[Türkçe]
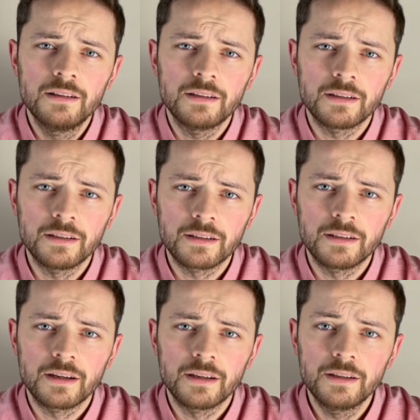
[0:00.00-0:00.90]

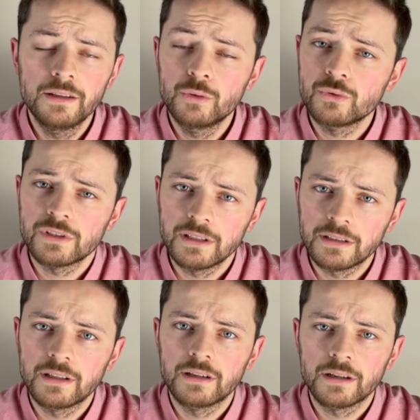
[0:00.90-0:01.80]
iyiliklerini,
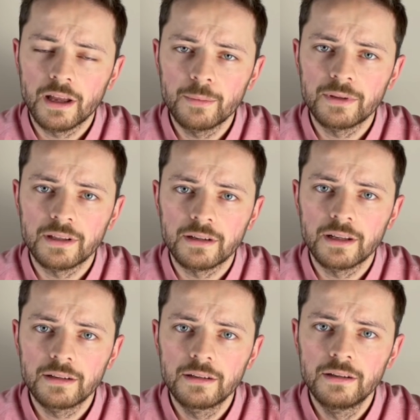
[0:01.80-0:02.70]
güzelliklerini
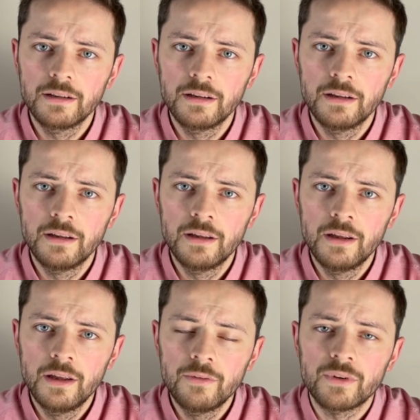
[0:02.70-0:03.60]
kaybederler
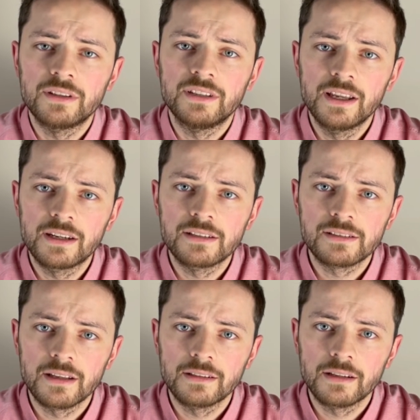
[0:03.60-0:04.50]
ve diğer
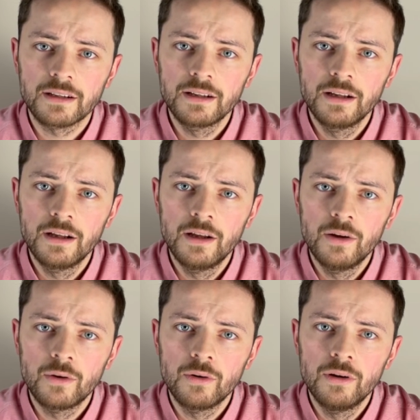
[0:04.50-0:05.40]
insanlara
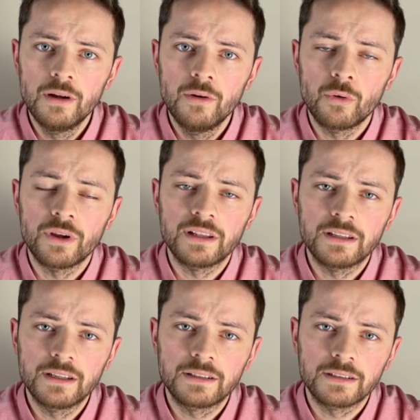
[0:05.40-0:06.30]
o
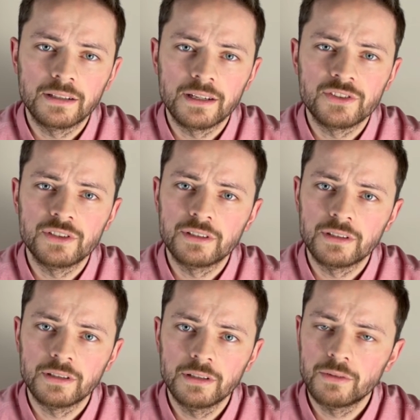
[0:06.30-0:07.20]
elde ettikleri
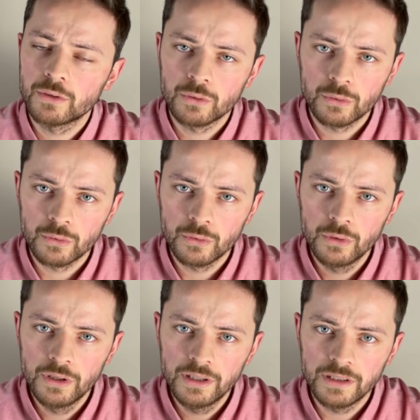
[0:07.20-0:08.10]
çirkinliği ve kötülüğü
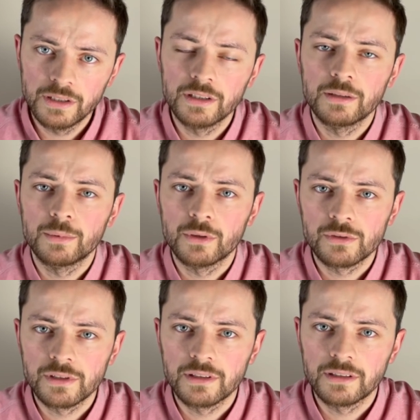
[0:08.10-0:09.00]
iyi gibi
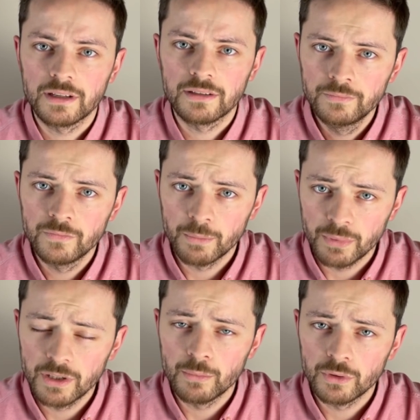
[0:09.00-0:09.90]
gösterirler. Ve
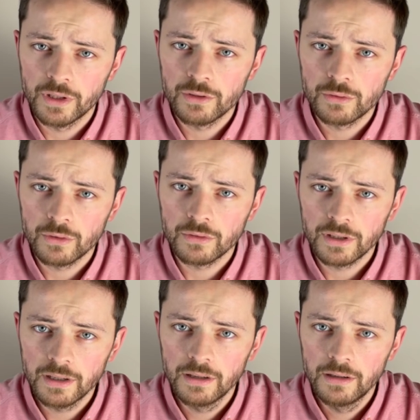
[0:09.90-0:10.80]
bir müddet
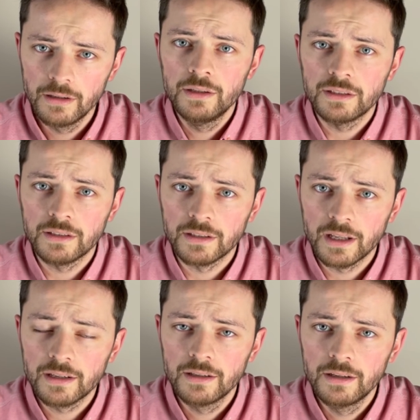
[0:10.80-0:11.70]
sonra
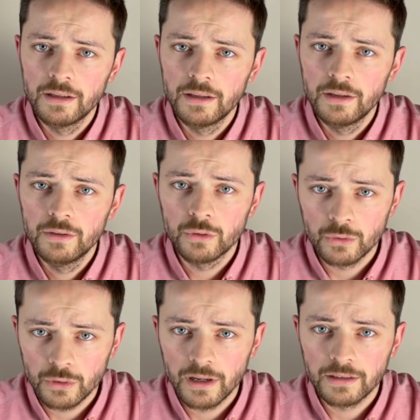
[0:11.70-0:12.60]
iyiler
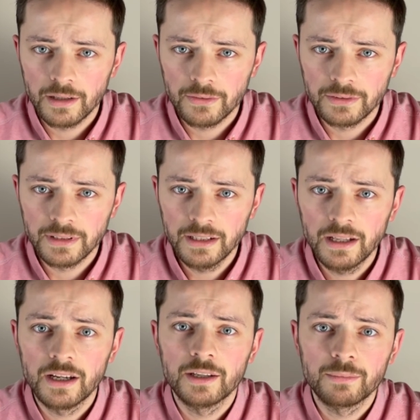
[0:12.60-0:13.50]
kötüler tarafından
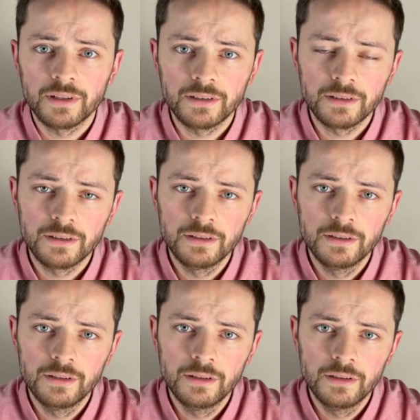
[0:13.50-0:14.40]
ayıplanır
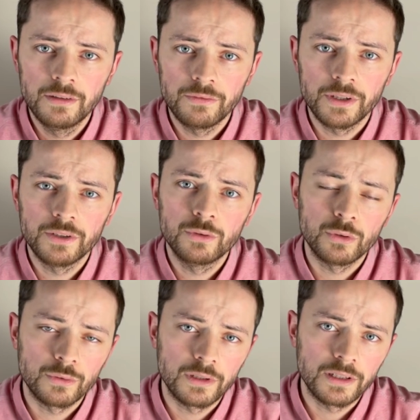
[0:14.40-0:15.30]
ve
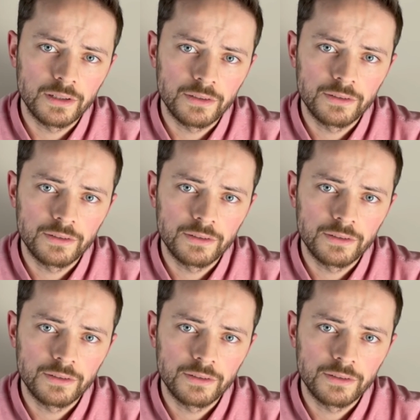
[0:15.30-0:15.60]
kötülenir.